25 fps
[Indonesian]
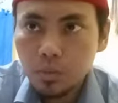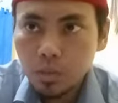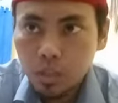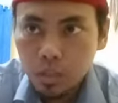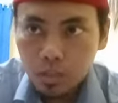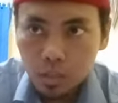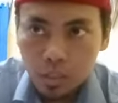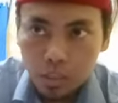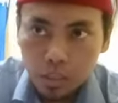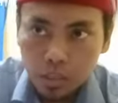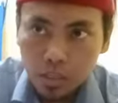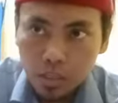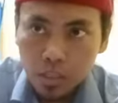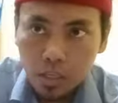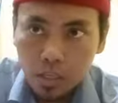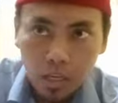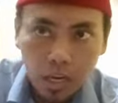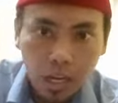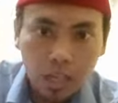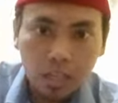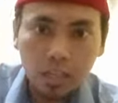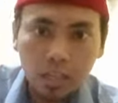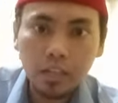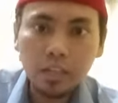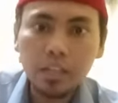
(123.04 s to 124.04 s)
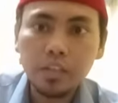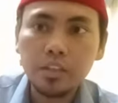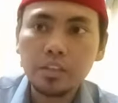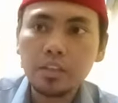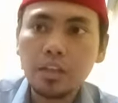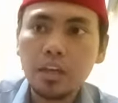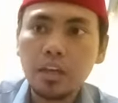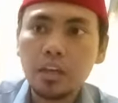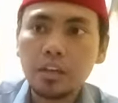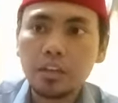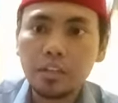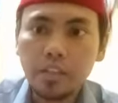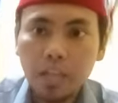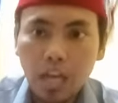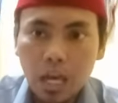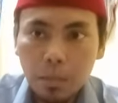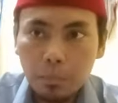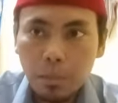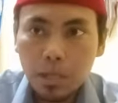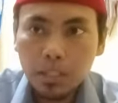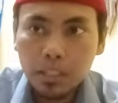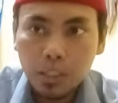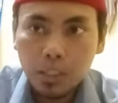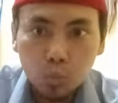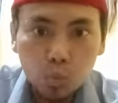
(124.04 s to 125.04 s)
dia teliti gerak geriknya dia
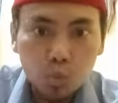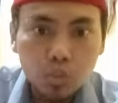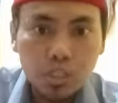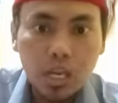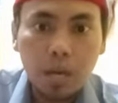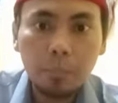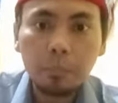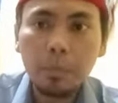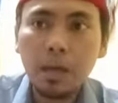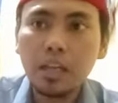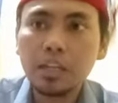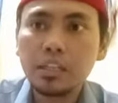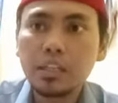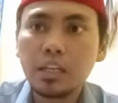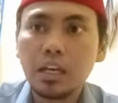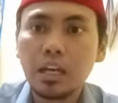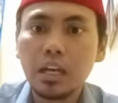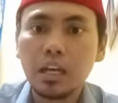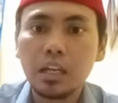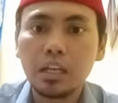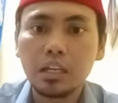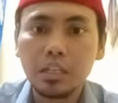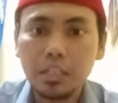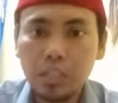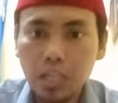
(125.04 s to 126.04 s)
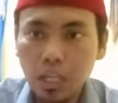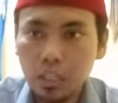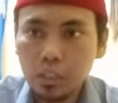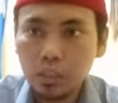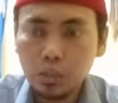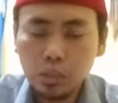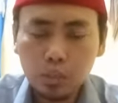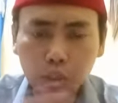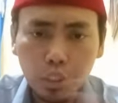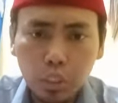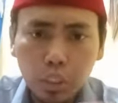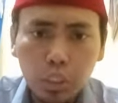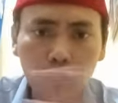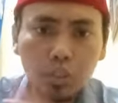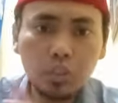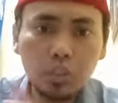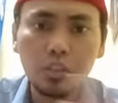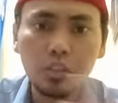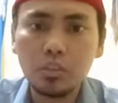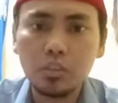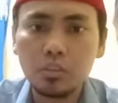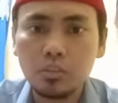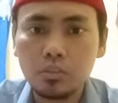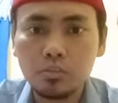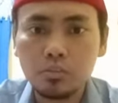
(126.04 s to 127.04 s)
amati ucapannya dia
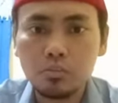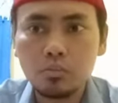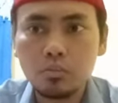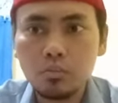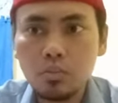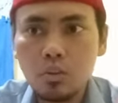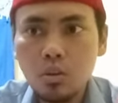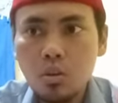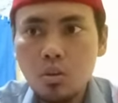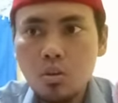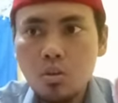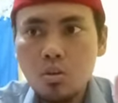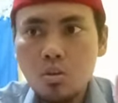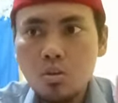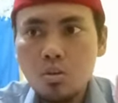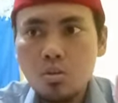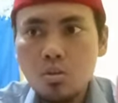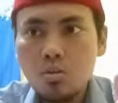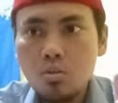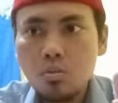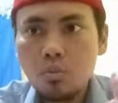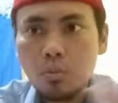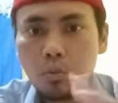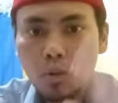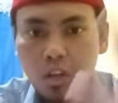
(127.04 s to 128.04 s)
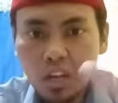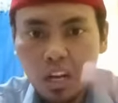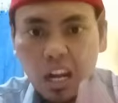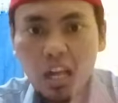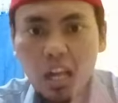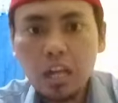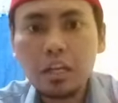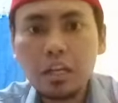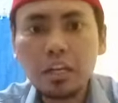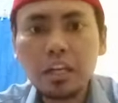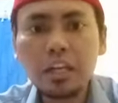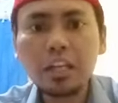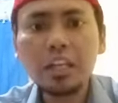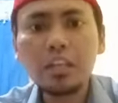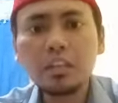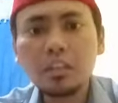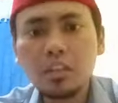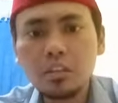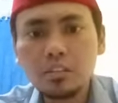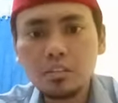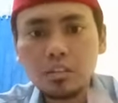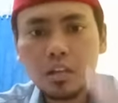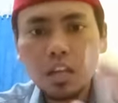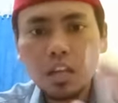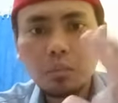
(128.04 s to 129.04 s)
teliti gerak
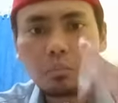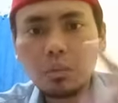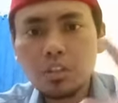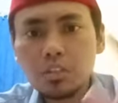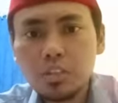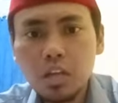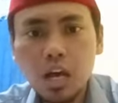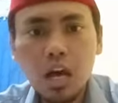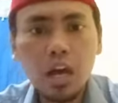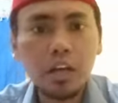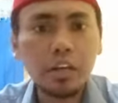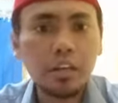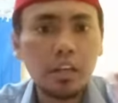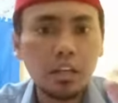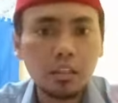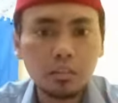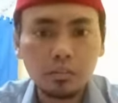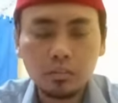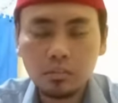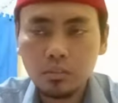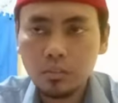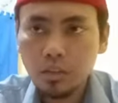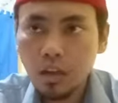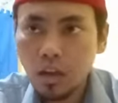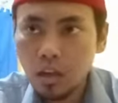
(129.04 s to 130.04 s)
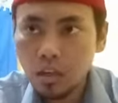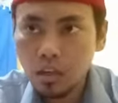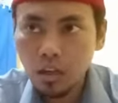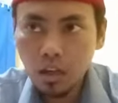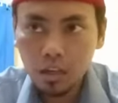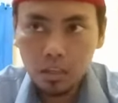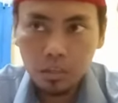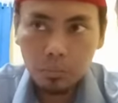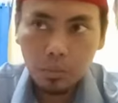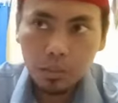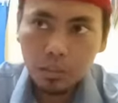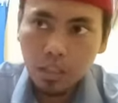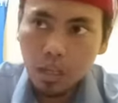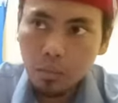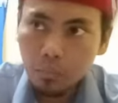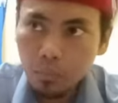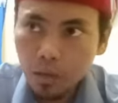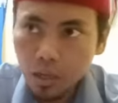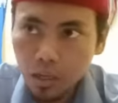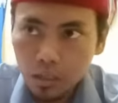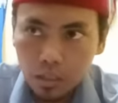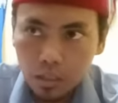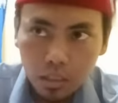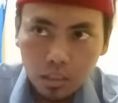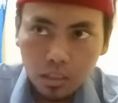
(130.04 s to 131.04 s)
geriknya selama seharian hari
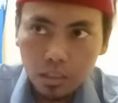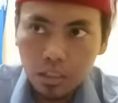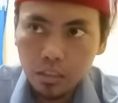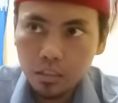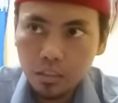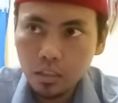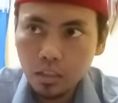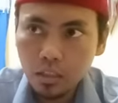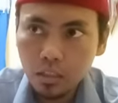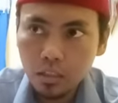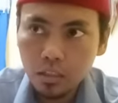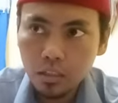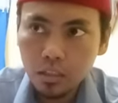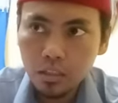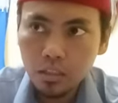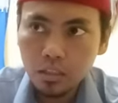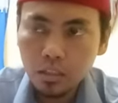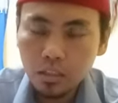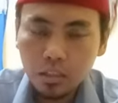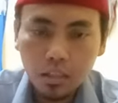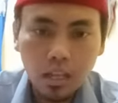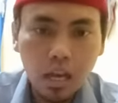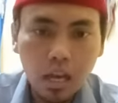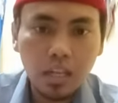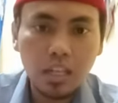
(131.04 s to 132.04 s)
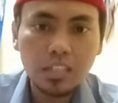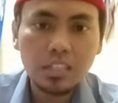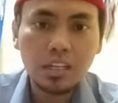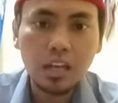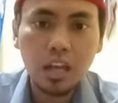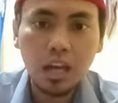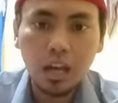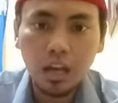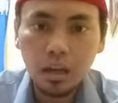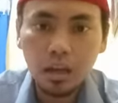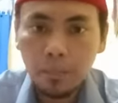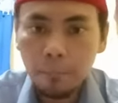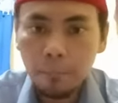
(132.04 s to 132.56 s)
pertama dia teliti nggak ada celah